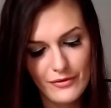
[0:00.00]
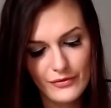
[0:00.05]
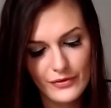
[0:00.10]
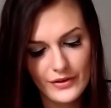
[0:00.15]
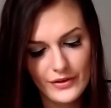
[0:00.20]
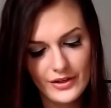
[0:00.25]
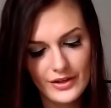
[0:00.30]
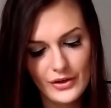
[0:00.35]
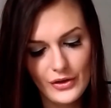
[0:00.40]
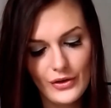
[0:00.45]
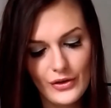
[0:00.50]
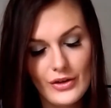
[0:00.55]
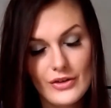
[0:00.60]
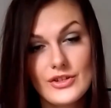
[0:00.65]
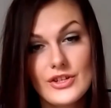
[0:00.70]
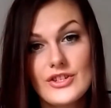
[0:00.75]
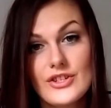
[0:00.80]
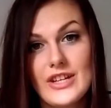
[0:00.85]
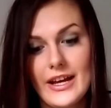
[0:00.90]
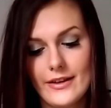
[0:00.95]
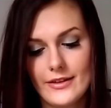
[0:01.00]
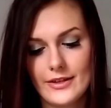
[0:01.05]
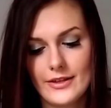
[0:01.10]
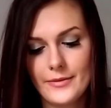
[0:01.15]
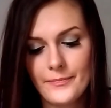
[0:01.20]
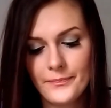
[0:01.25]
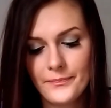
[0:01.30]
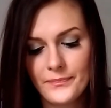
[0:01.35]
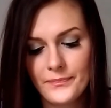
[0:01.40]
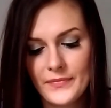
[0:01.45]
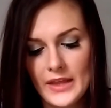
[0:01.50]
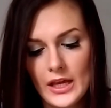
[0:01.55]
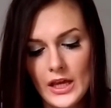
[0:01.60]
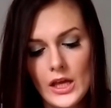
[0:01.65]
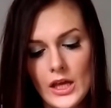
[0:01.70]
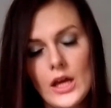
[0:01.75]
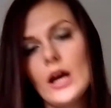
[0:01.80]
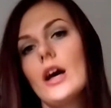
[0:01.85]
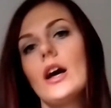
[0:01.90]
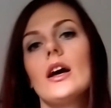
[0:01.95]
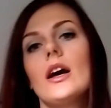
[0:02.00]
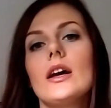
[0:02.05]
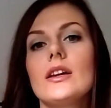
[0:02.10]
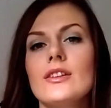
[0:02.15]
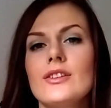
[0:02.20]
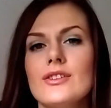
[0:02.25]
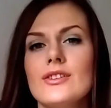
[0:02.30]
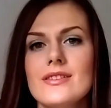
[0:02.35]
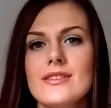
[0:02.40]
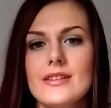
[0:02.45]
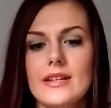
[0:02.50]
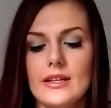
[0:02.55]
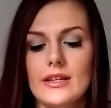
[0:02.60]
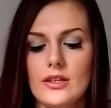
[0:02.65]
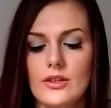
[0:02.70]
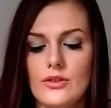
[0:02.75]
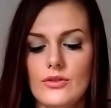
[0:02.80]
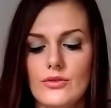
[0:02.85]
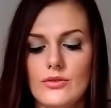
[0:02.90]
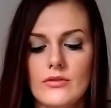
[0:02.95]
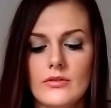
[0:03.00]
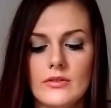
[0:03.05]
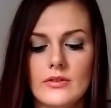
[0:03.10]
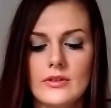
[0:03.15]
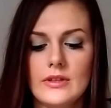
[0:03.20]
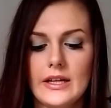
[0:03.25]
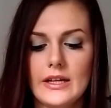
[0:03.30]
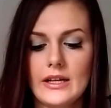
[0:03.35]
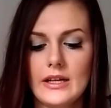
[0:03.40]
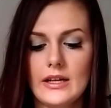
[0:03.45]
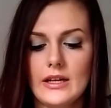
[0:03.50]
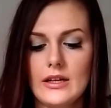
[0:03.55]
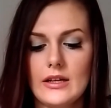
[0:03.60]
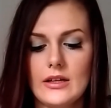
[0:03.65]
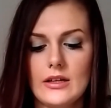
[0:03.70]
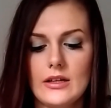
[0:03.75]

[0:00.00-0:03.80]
w kolorze czarnym. E, I to jest taki, taka